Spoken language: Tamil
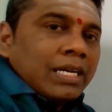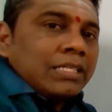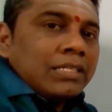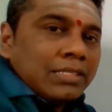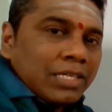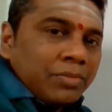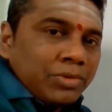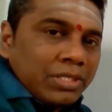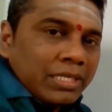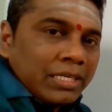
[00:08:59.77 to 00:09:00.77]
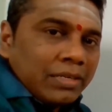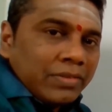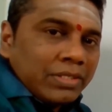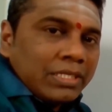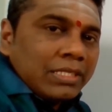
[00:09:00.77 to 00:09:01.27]
அந்த தசா புத்திகள்
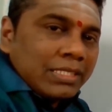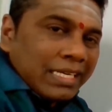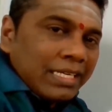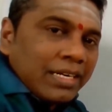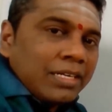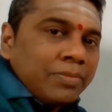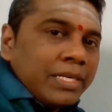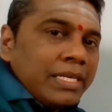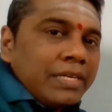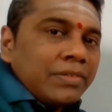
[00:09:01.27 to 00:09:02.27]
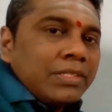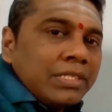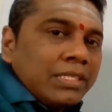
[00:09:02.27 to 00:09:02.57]
வந்து சரியானபடி வந்து